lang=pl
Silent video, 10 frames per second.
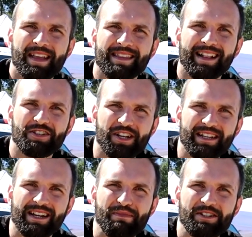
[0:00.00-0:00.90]
Należy
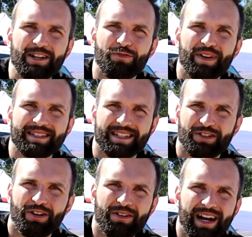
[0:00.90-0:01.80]
jednak mieć na uwadze
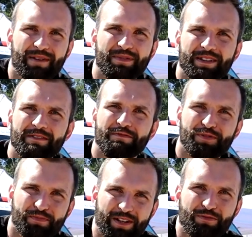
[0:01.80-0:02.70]
to, aby w
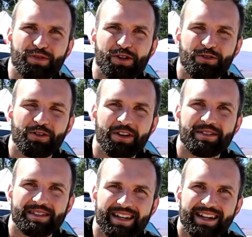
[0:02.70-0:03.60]
przypadku
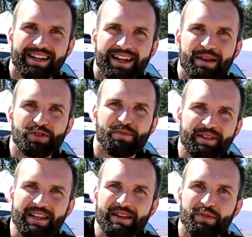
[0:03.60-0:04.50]
początkujący
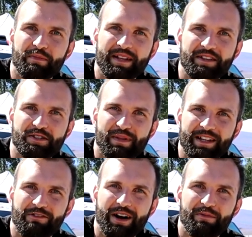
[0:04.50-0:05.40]
przypadkiem nie pomylić
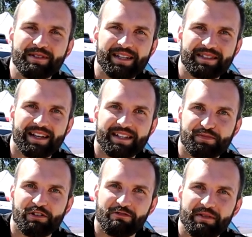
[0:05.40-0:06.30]
pedała hamulca ze
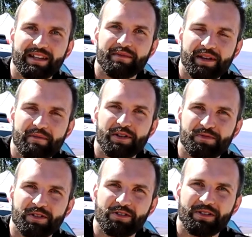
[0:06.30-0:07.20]
sprzęgłem, kiedy
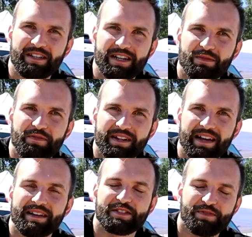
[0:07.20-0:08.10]
mielibyśmy dokonać
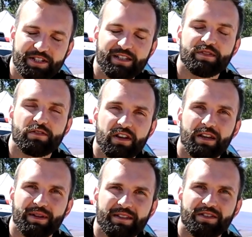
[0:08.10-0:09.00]
hamowania, zwłaszcza z
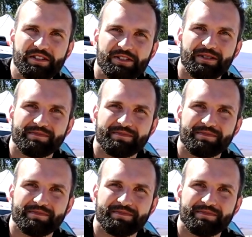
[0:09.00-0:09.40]
wysokich prędkości.